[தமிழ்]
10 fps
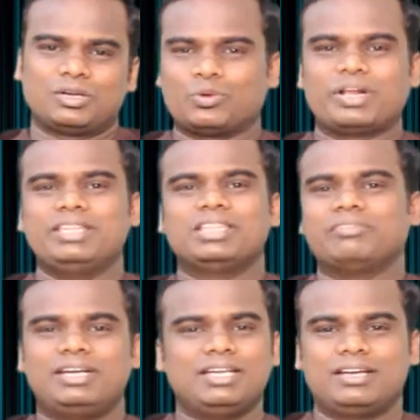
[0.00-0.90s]
குறைந்த
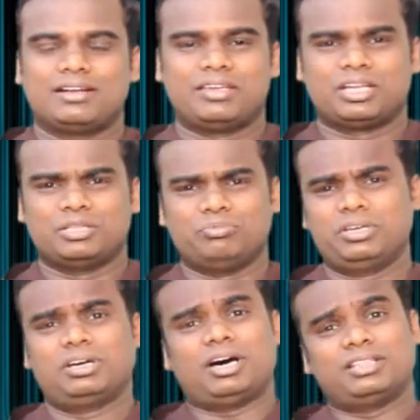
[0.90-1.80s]
வட்டி கிடையாது
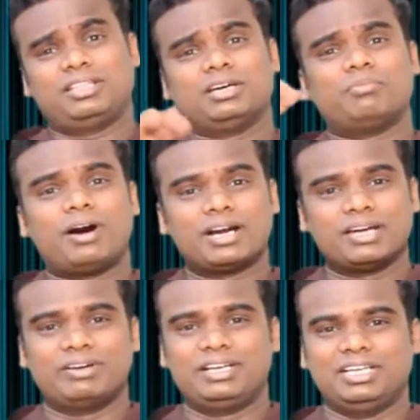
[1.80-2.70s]
மிக அதிகமான
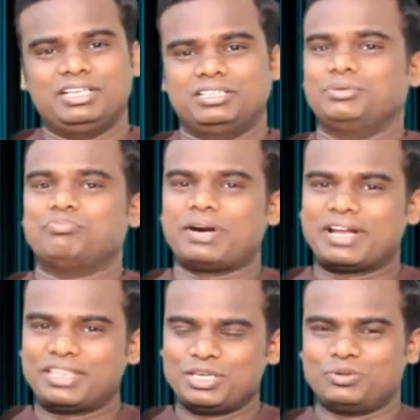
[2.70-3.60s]
வட்டிக்கு
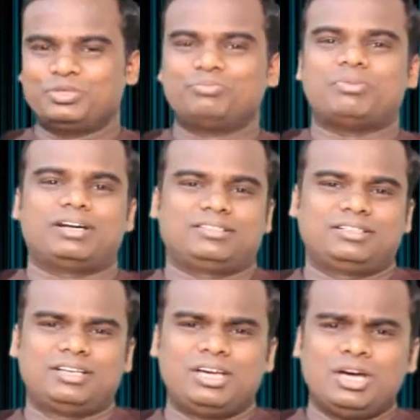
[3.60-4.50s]
பணத்தை கொடுப்பான்
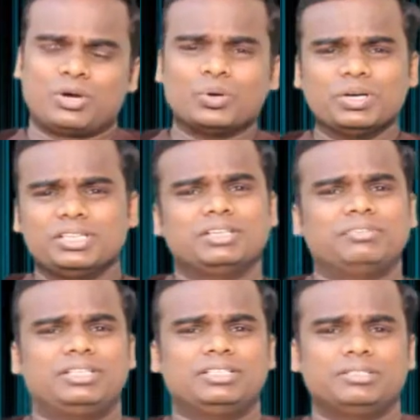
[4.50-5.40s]

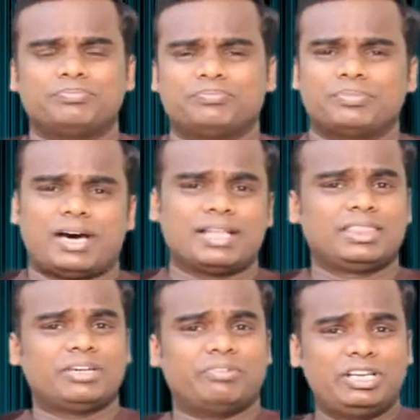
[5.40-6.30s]
கொடுத்துவிட்டு
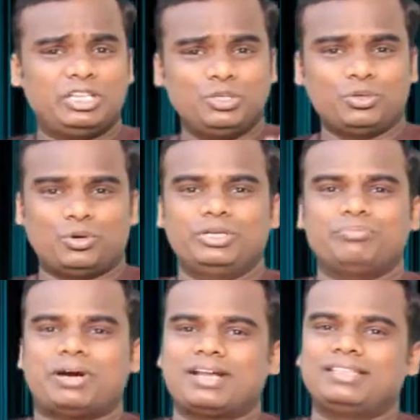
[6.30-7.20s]
அந்த வட்டியோடு
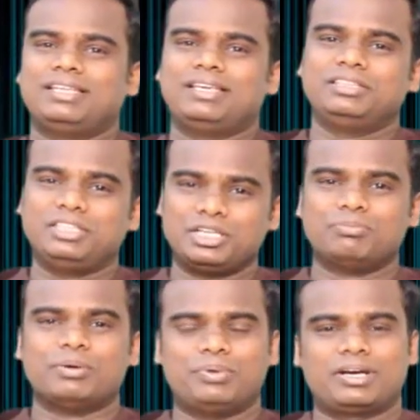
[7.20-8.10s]
பணத்தை
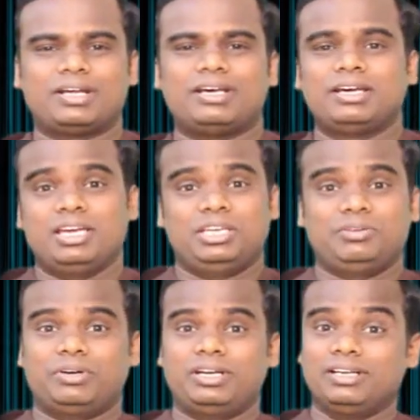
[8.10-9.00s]
திரும்ப பெற
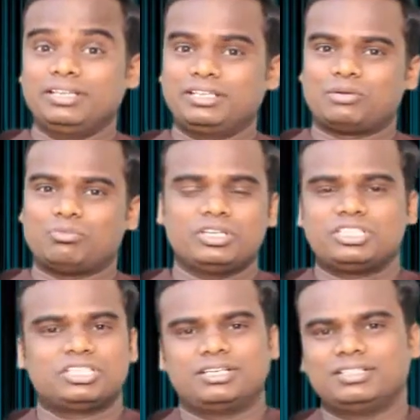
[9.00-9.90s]
இவன் எடுக்கிற
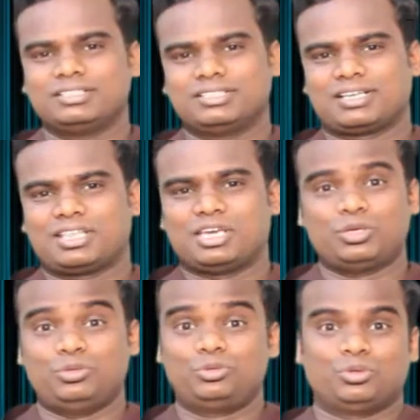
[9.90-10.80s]
முயற்சிகள் இருக்கிறதே
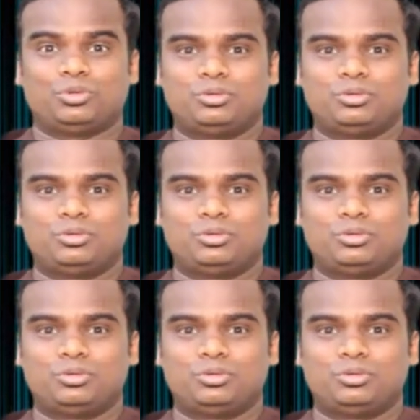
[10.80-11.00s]
ஐயோ